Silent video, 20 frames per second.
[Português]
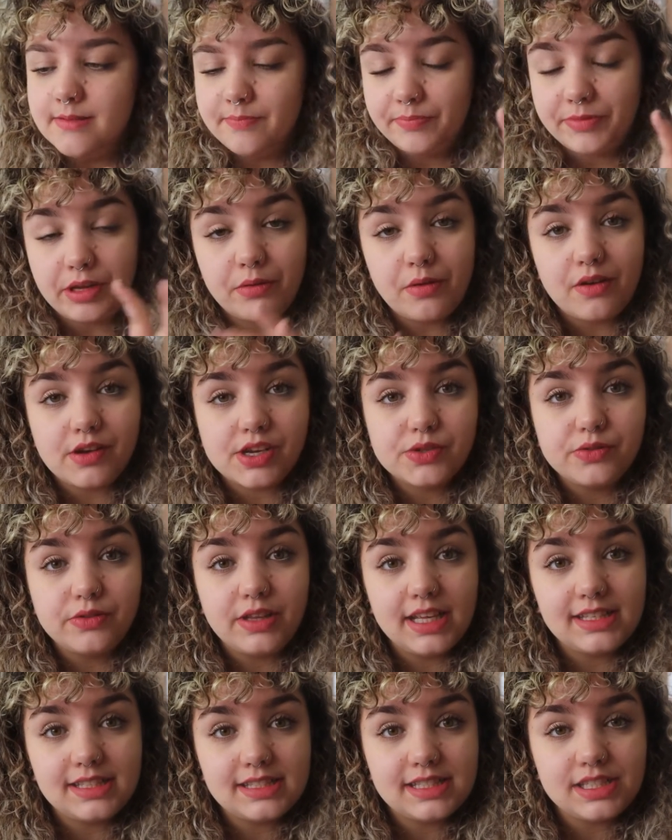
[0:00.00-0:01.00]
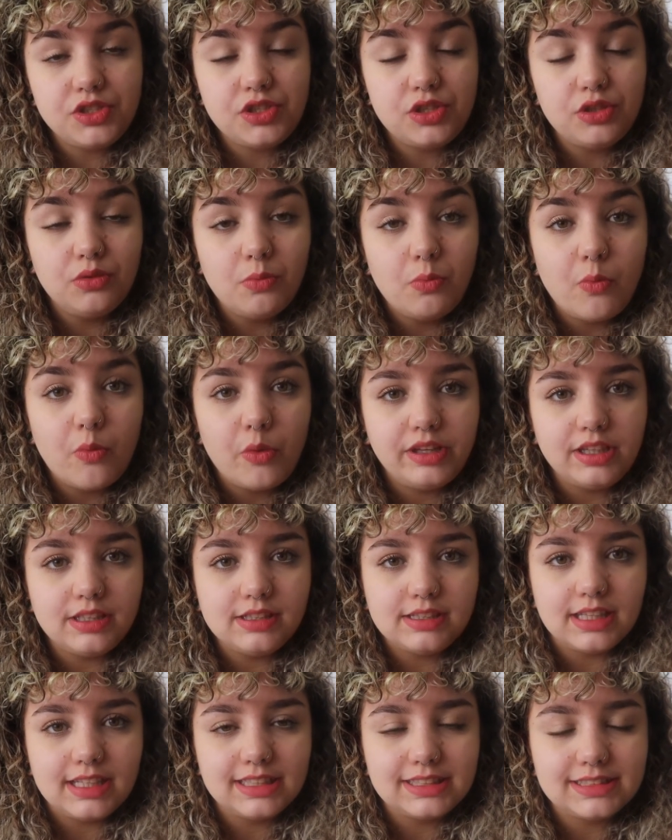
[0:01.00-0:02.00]
Então eu acho nesse sentido muito
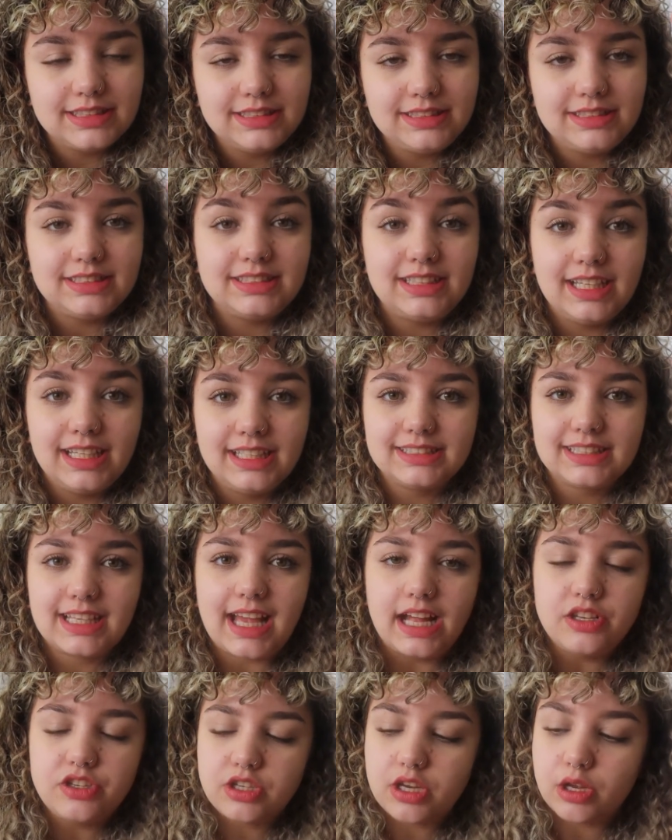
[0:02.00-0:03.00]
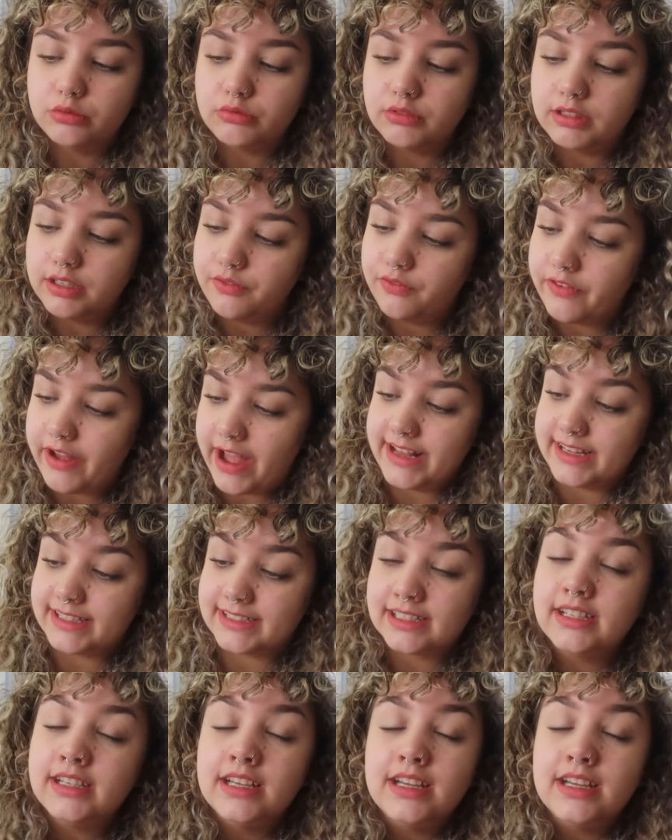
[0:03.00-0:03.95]
interessante esse resgate que a autora faz.